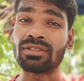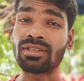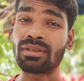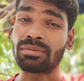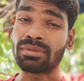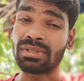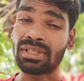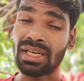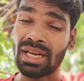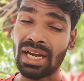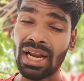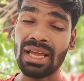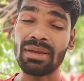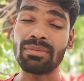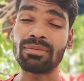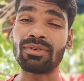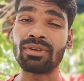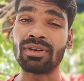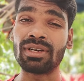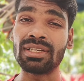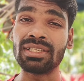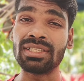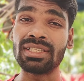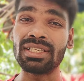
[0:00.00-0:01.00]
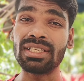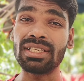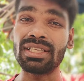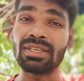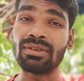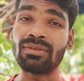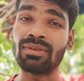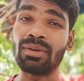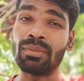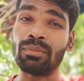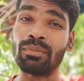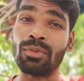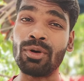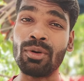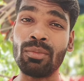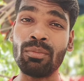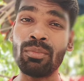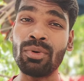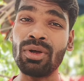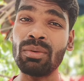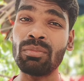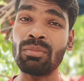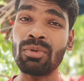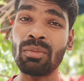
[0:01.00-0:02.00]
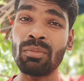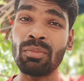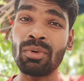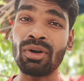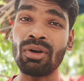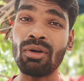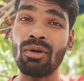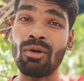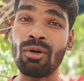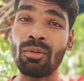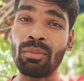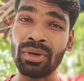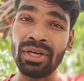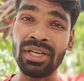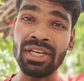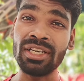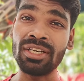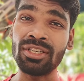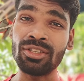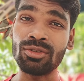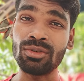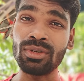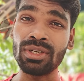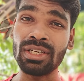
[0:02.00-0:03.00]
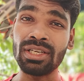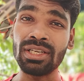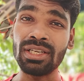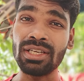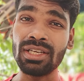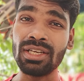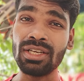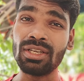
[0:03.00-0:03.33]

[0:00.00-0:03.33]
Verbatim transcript: सब्सक्राइब कर लीजिए क्योंकि बम्पर बम्पर अपडेट जो है